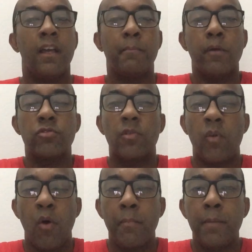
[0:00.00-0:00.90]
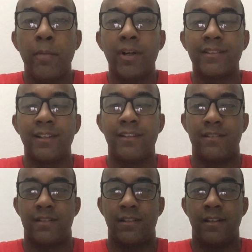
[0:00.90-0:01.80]
Irmãos, como é
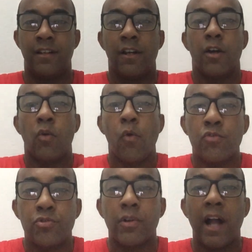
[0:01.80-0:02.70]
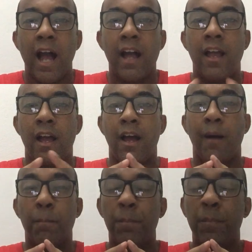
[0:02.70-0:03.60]
importante conjugar
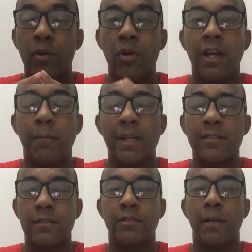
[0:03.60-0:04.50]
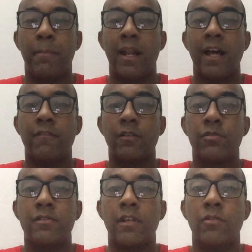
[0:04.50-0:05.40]
a proclamação da palavra
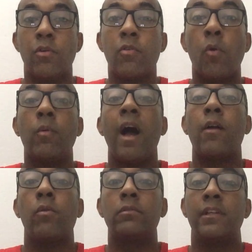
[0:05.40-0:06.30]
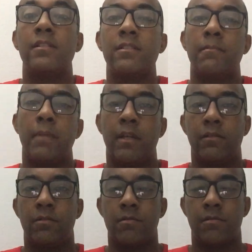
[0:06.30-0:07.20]
do Senhor com
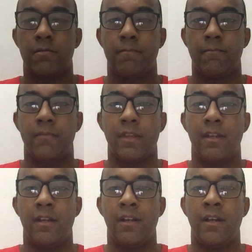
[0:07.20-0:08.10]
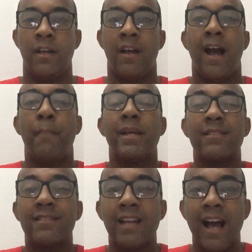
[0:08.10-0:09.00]
acontecimentos. A
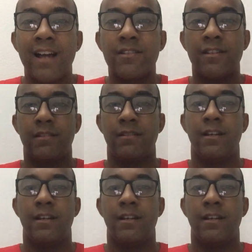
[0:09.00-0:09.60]
mensagem,